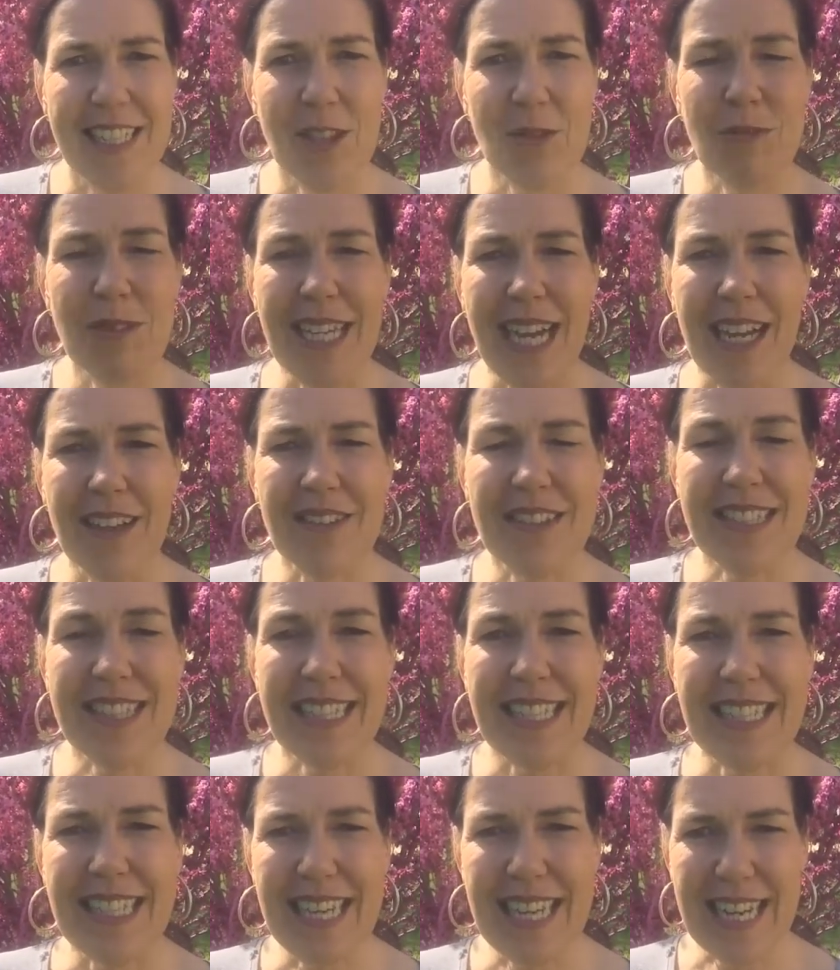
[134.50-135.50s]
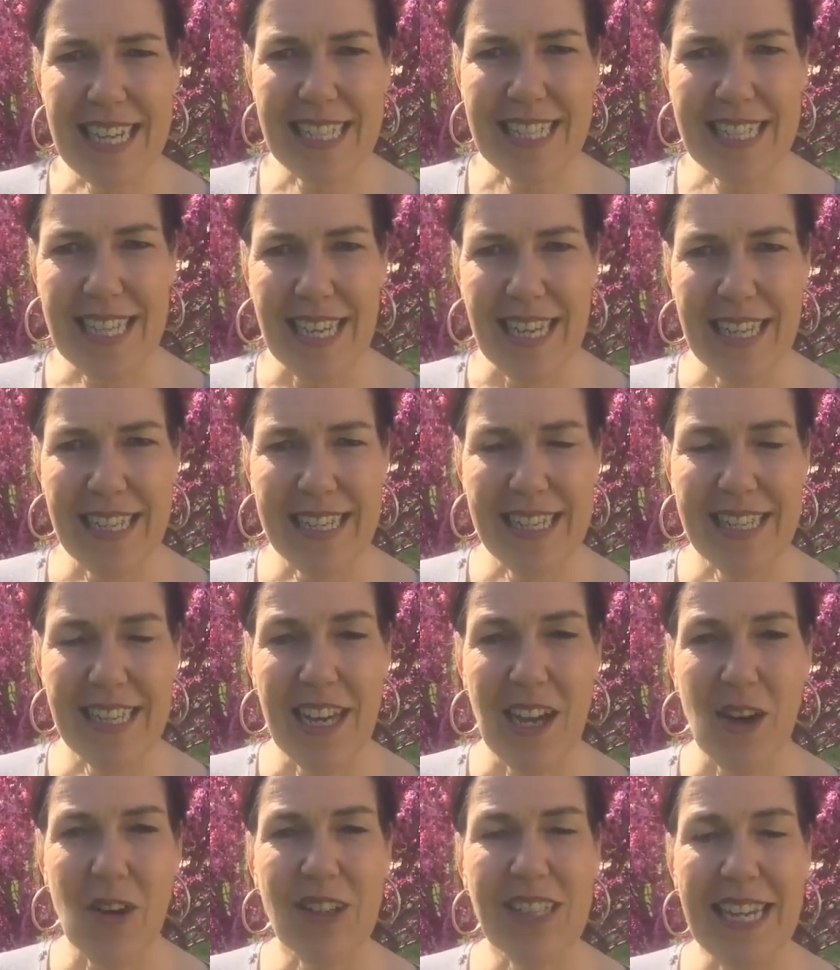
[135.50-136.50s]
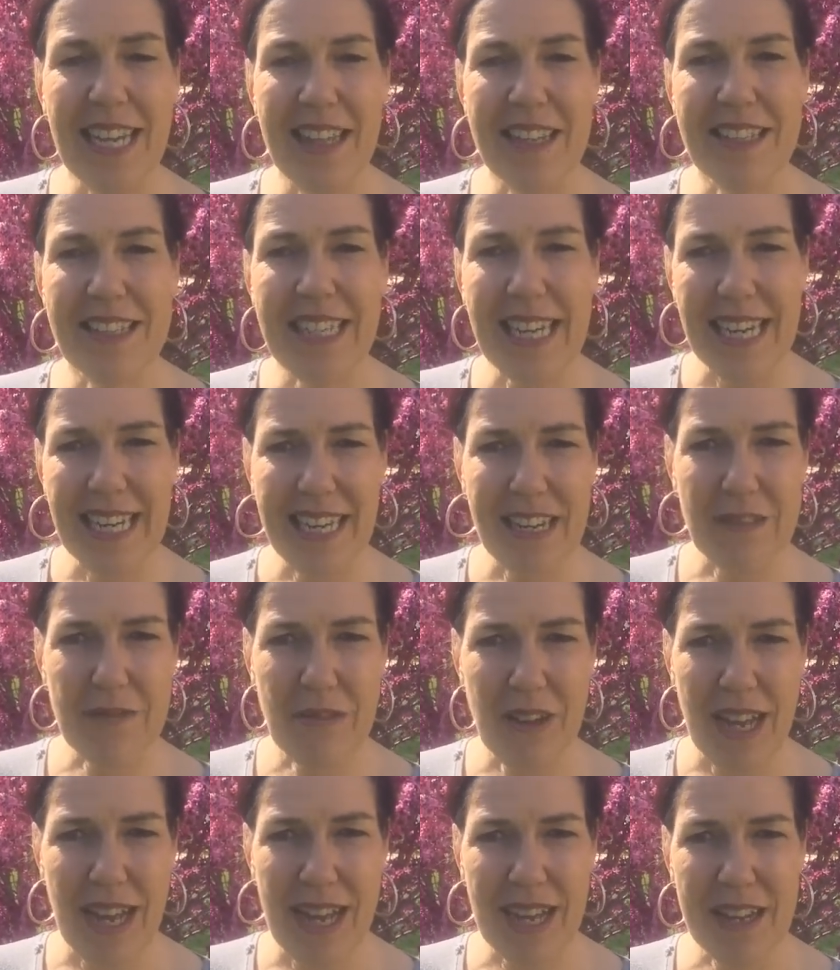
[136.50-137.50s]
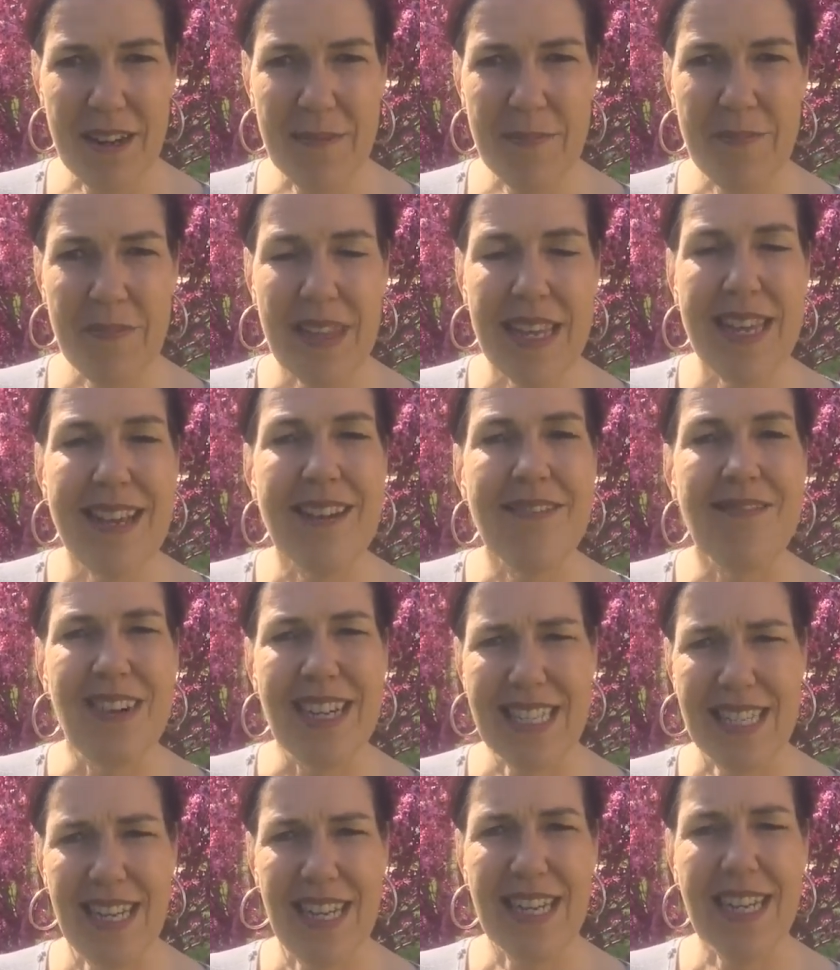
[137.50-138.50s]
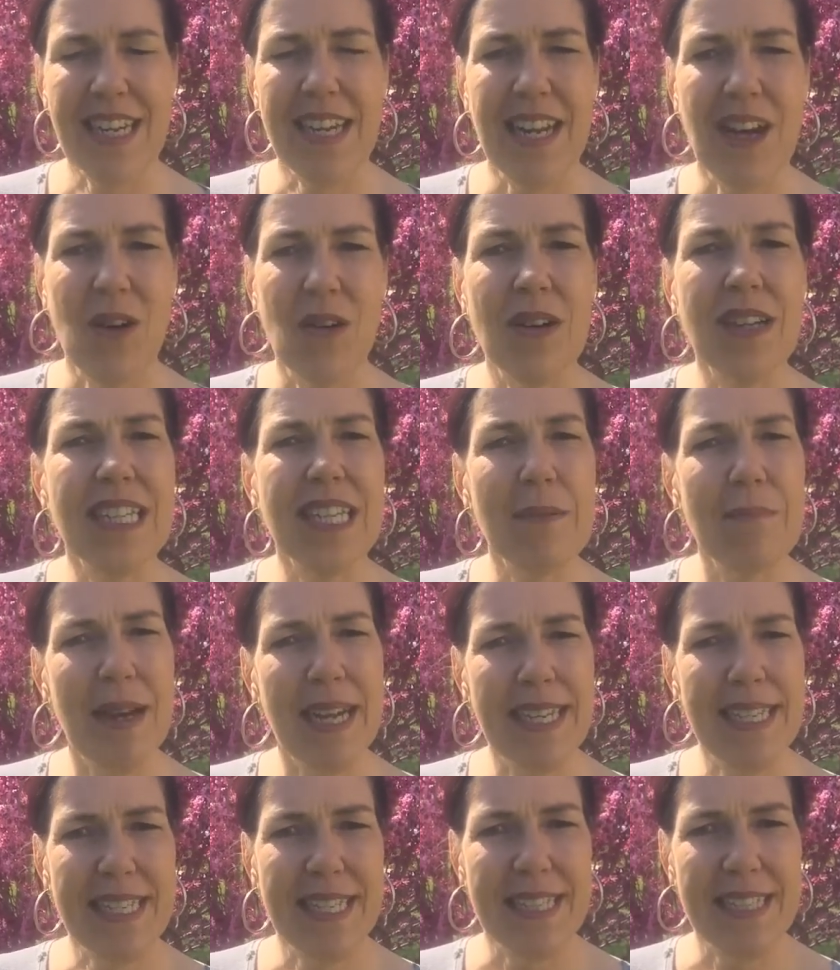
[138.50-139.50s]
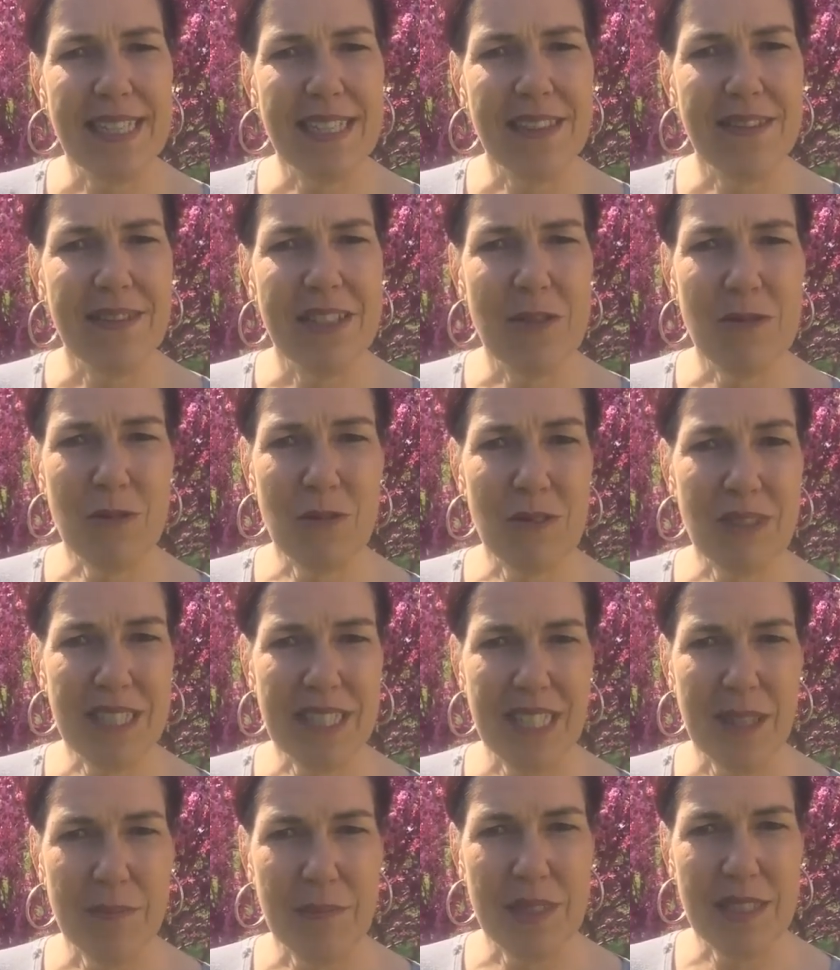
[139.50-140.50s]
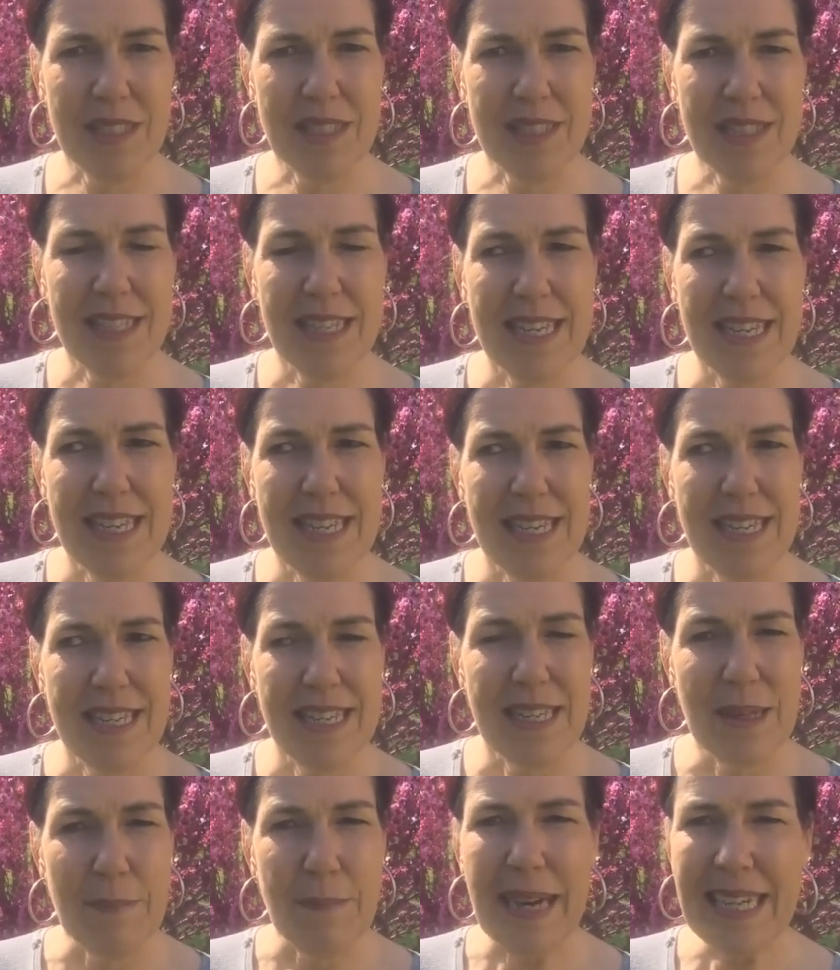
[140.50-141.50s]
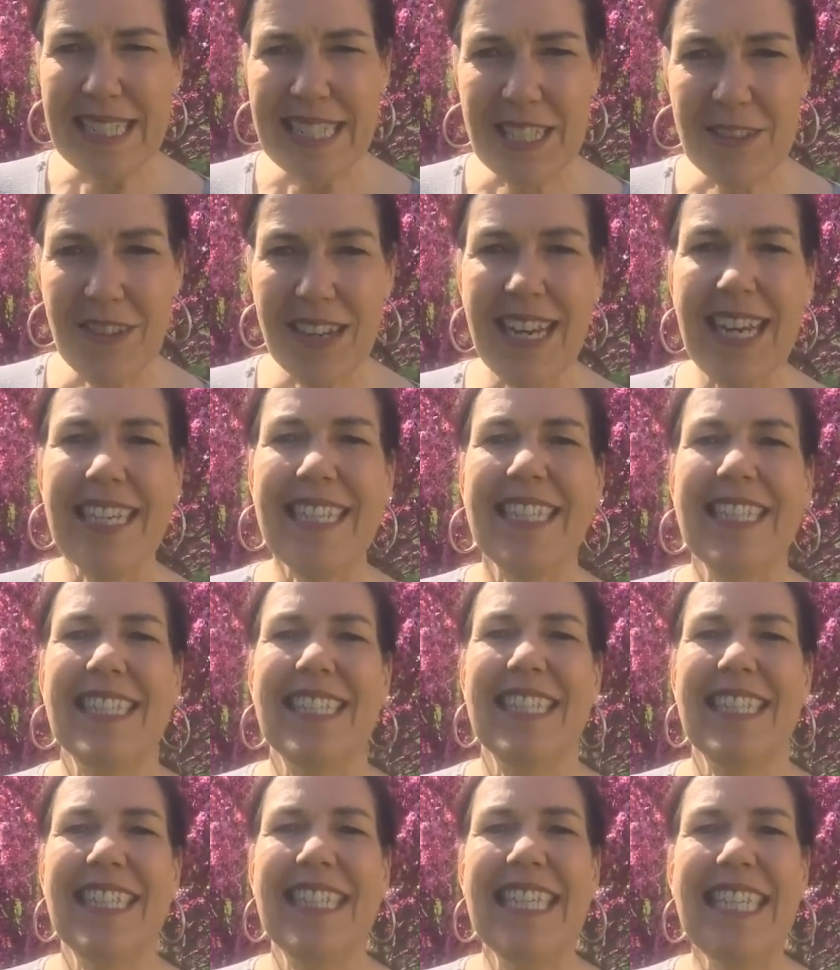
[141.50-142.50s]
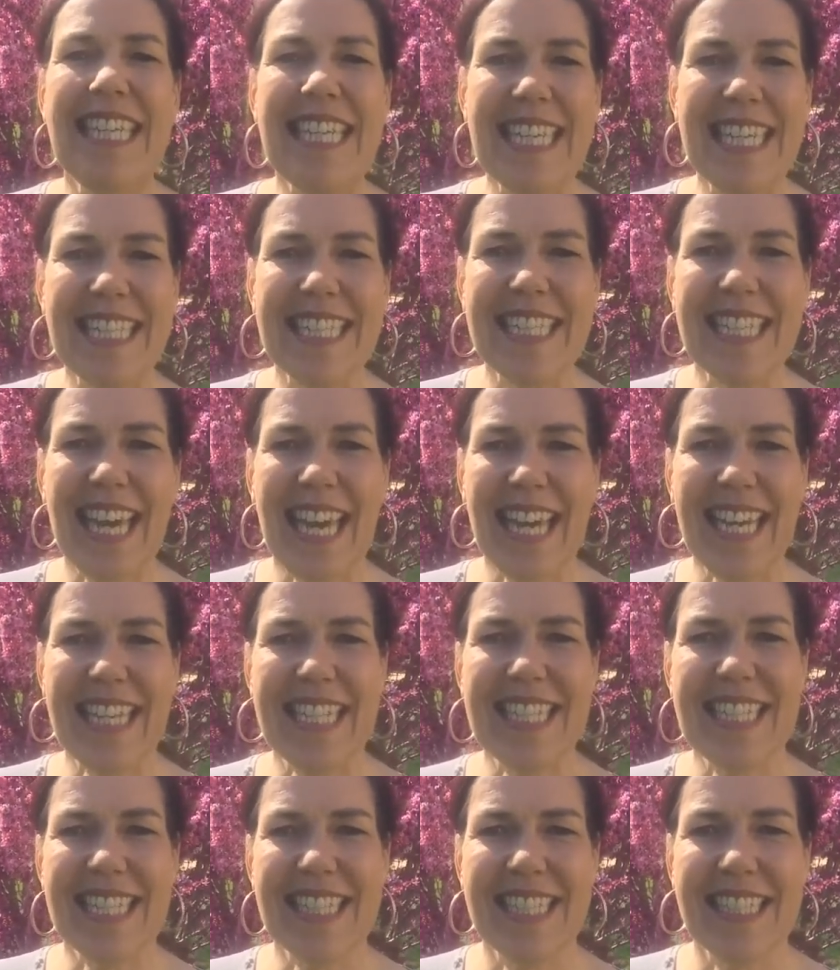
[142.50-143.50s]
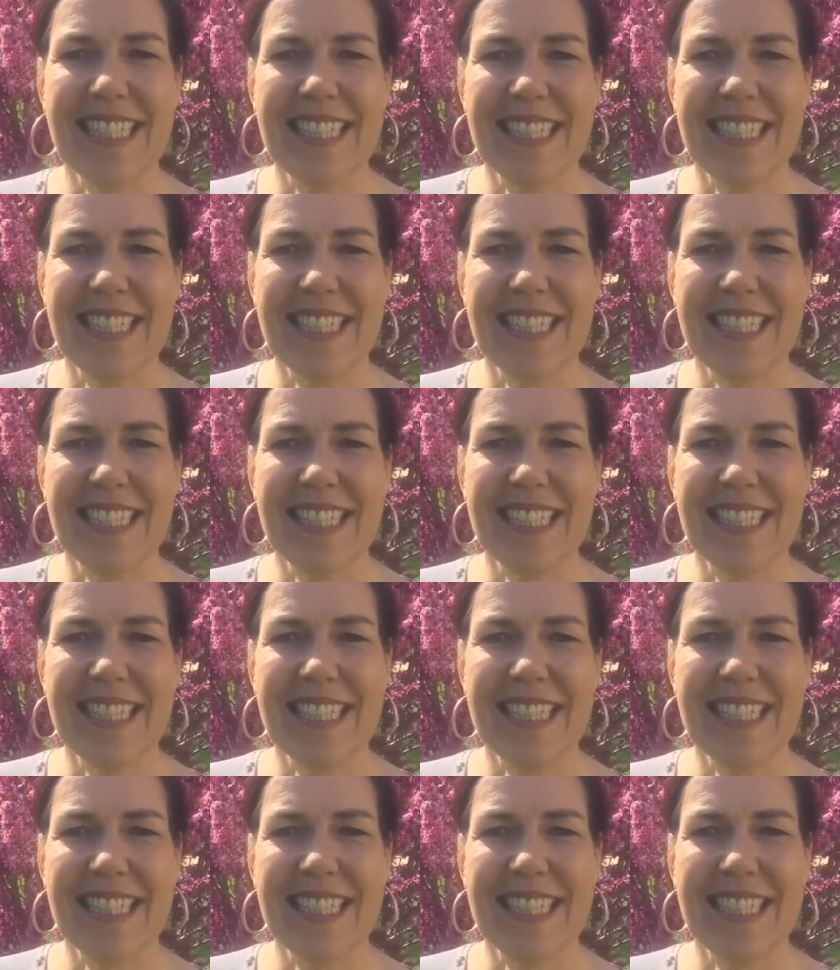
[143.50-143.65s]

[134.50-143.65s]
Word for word: Du darfst jederzeit auch deinen Trainer fragen, was er denn genau gemeint hat, wenn du unsicher bist. Mach das vielleicht nicht direkt,